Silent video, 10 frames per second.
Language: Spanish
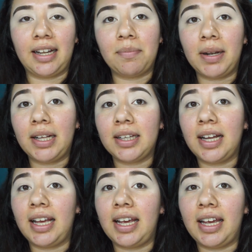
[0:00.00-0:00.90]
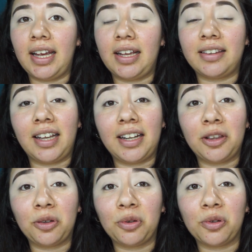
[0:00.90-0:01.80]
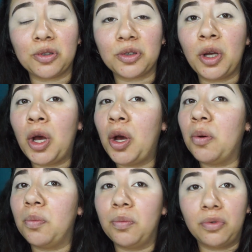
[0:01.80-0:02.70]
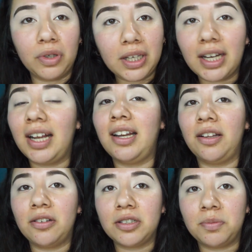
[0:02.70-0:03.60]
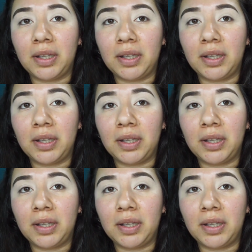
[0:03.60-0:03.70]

La paleta eh, tiene tonos muy cálidos.